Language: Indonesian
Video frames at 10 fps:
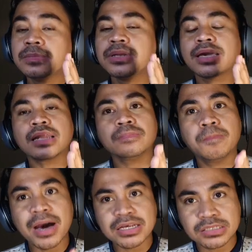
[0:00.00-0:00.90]
diberikan
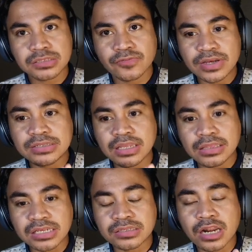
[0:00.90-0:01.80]
bus
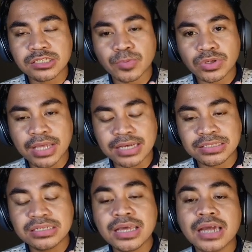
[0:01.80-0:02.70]
fasilitas
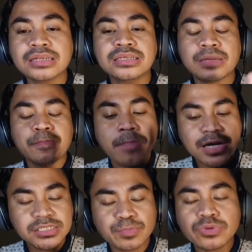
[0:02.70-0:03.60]
transportasi dan di
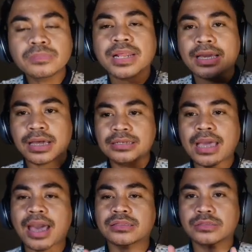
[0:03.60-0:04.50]
bus pun mereka
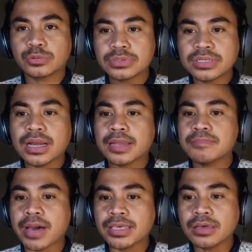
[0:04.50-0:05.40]
diatur
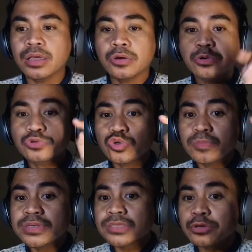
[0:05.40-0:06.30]
dengan baik
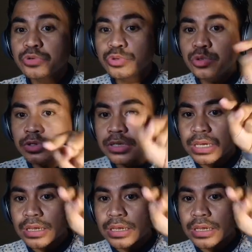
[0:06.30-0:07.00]
untuk bisa duduk